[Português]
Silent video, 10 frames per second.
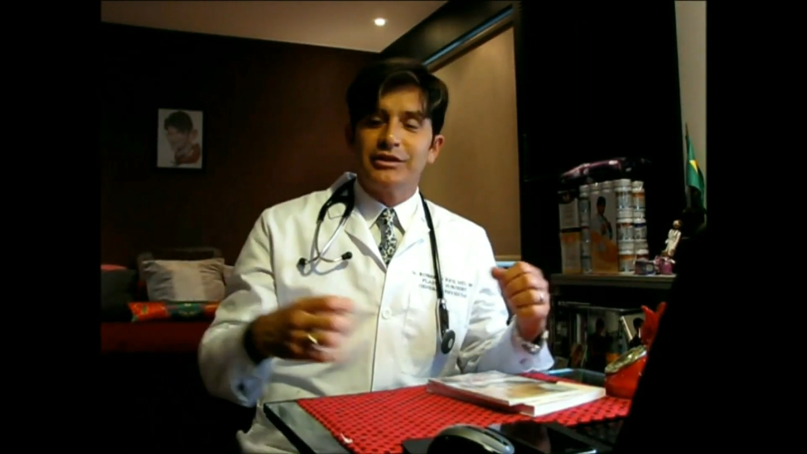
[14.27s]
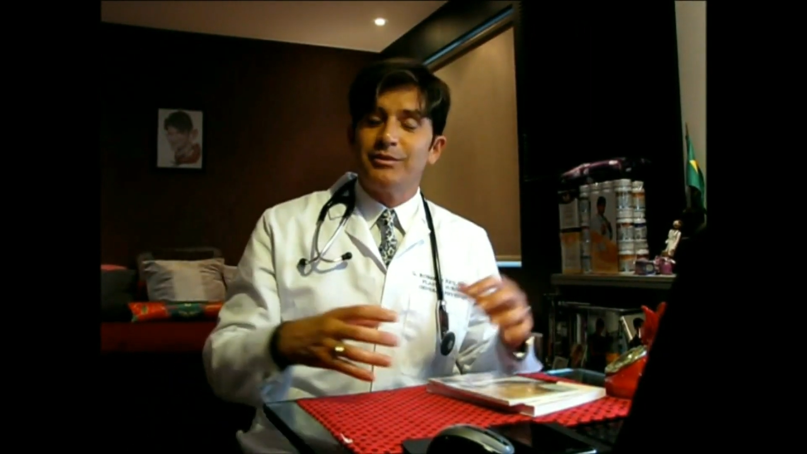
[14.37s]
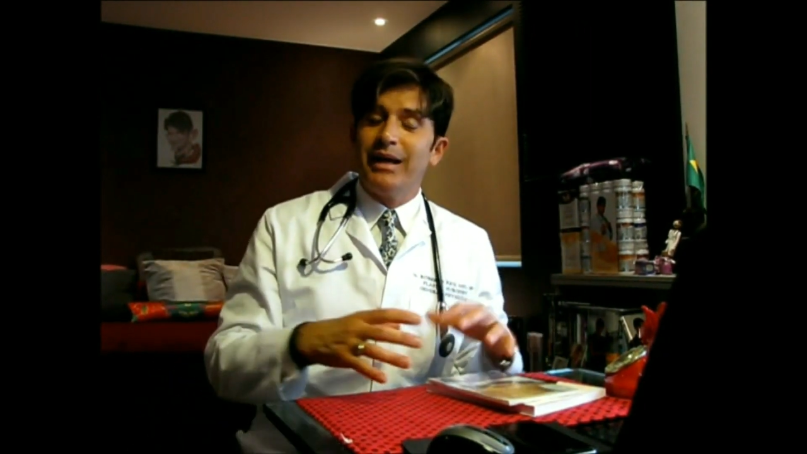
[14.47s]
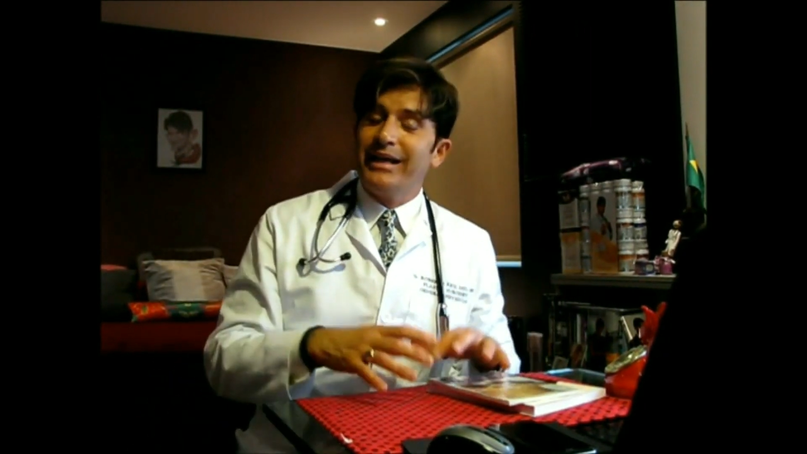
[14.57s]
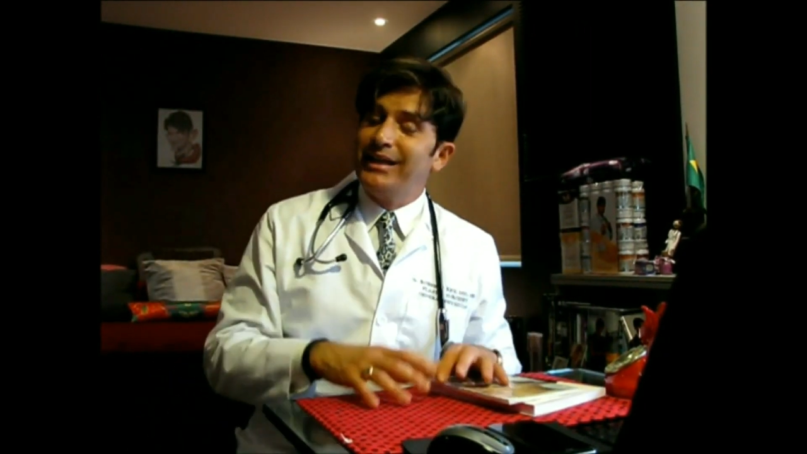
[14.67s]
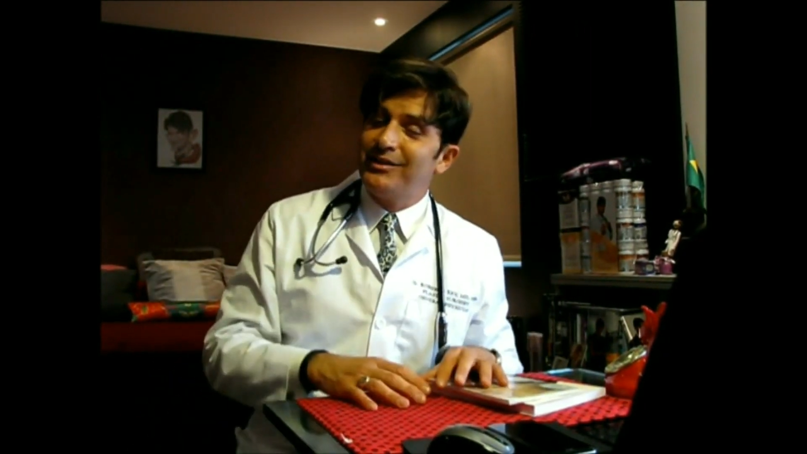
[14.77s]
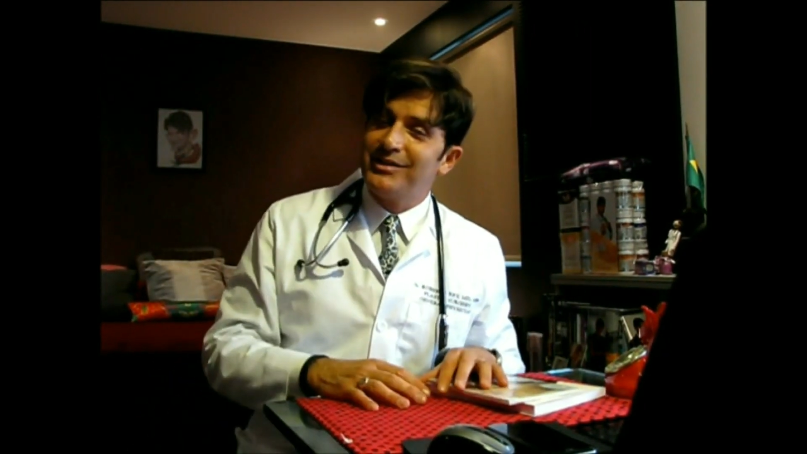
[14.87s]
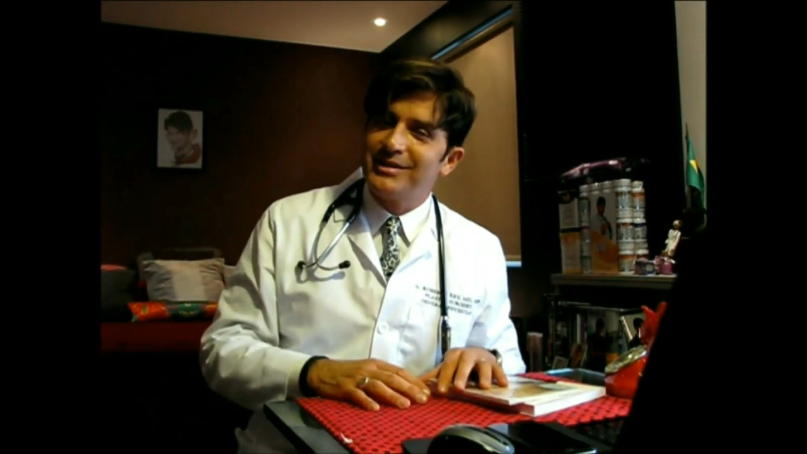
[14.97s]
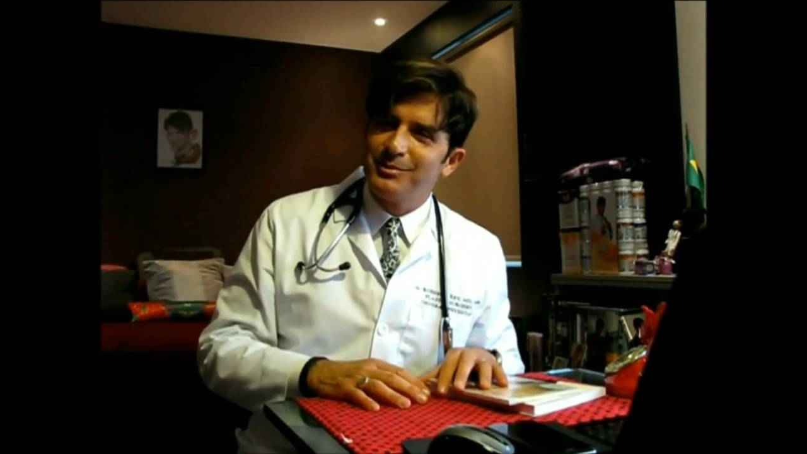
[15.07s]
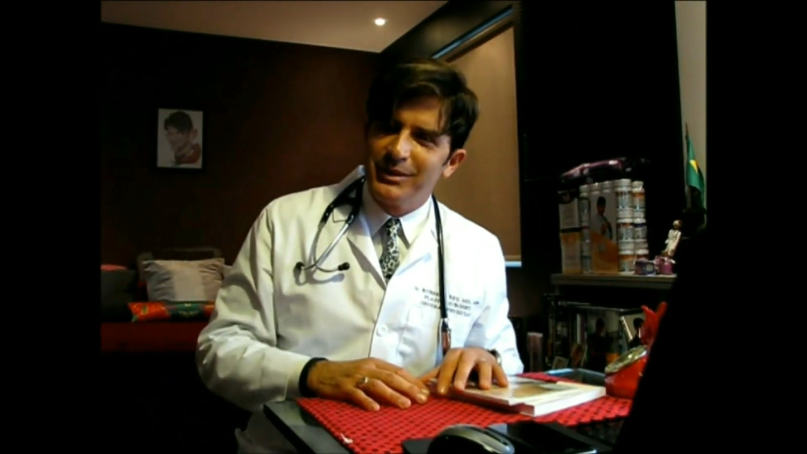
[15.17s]
são
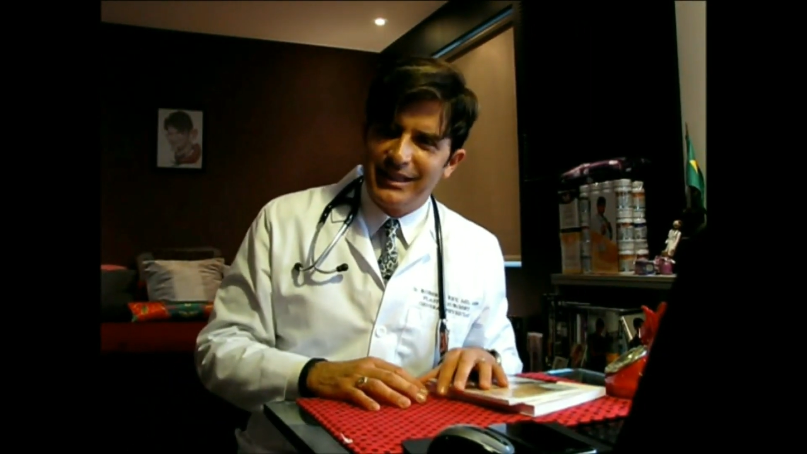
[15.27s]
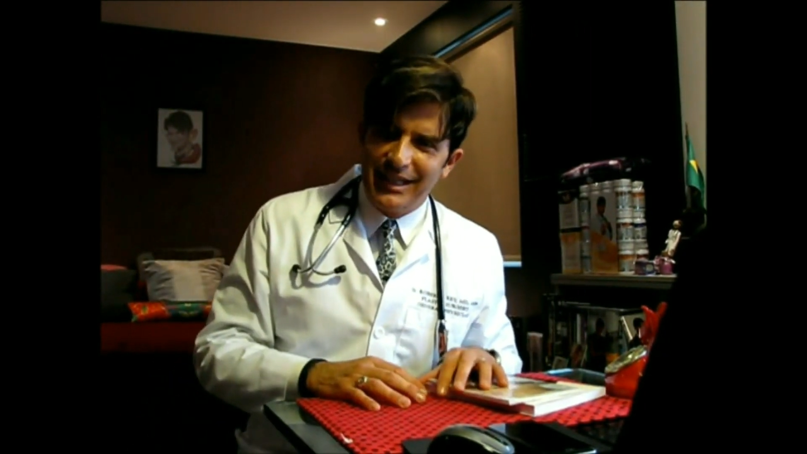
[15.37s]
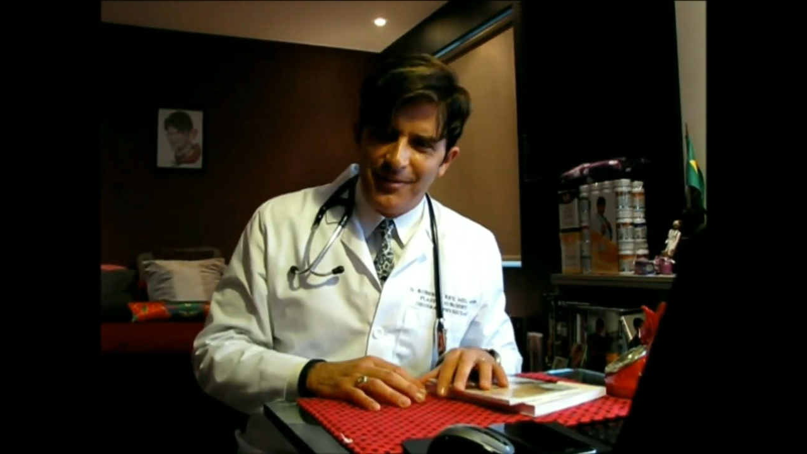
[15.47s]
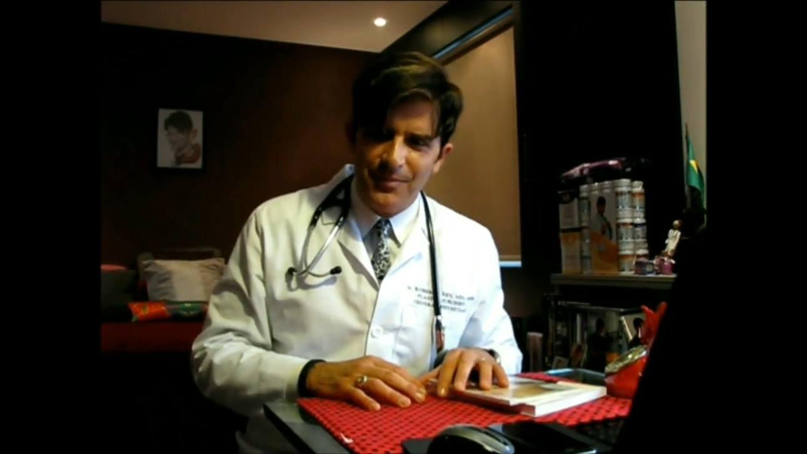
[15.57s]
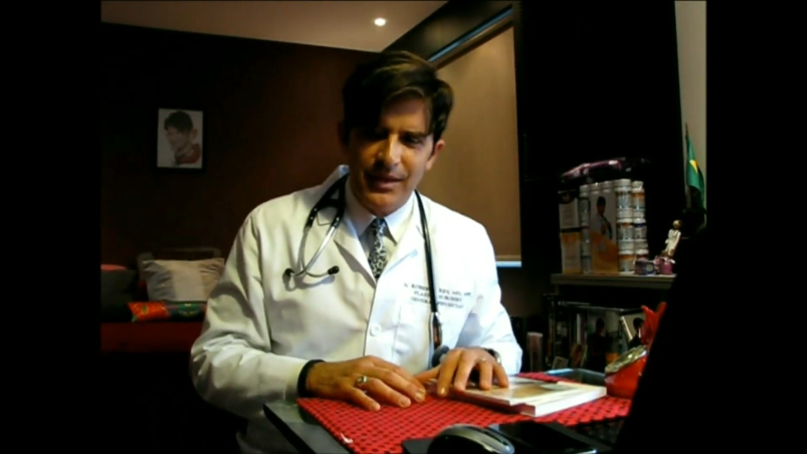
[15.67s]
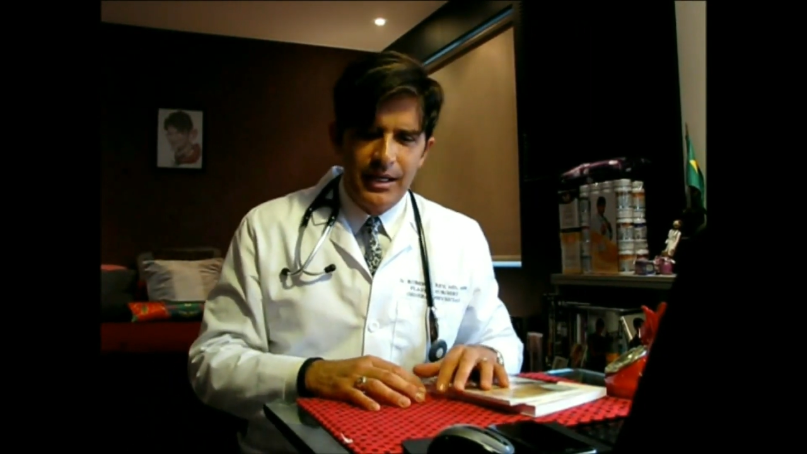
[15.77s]
magrinhos. Por quê?